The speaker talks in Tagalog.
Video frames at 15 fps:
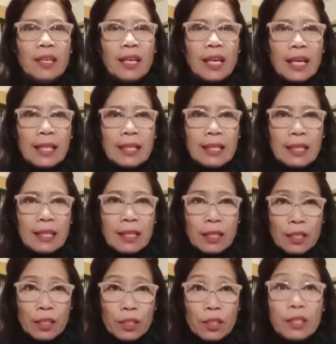in
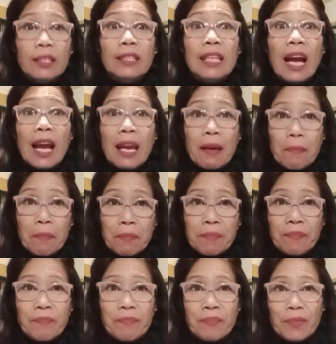time,
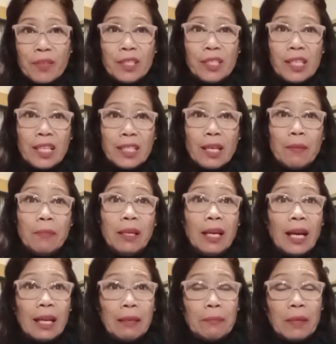yung sinasabing
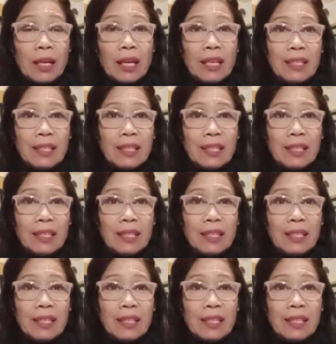karma.